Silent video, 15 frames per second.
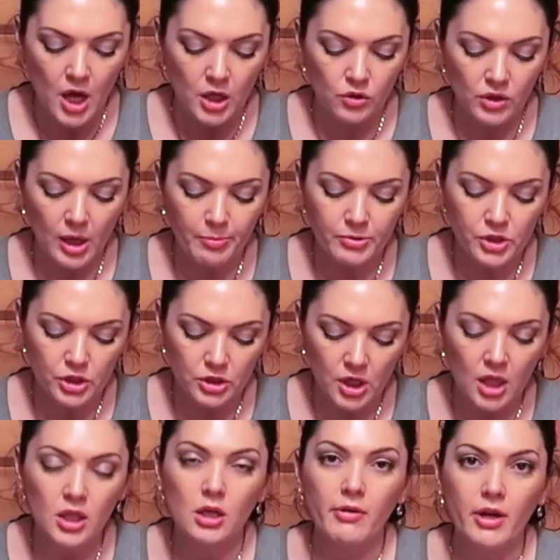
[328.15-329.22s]
Но я
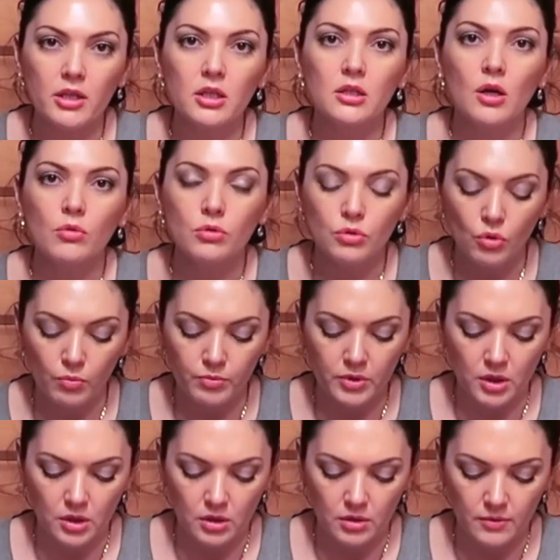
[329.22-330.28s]
почитала, говорят, она
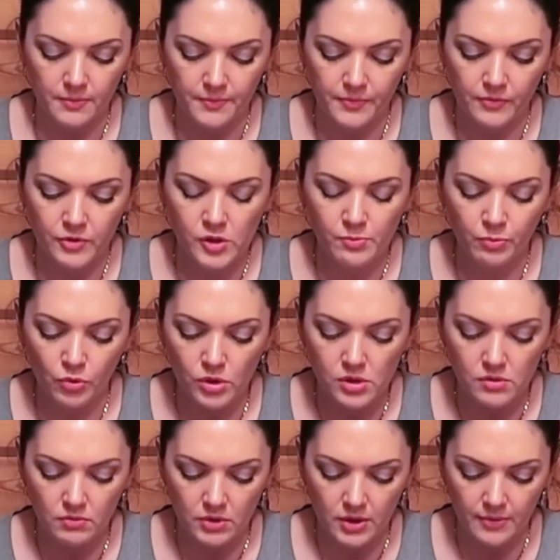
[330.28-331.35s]
удобная в
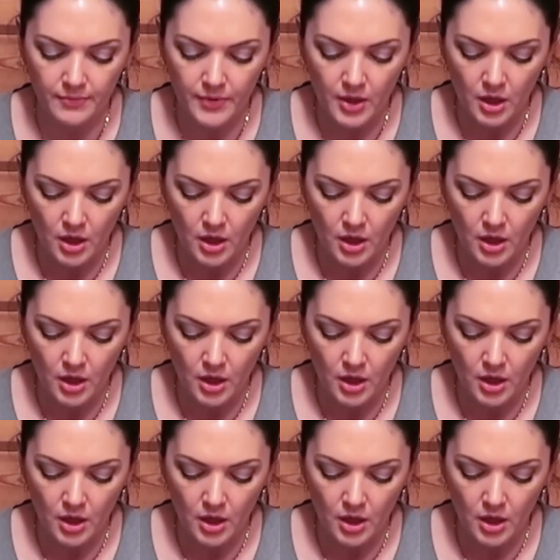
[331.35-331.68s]
использовании.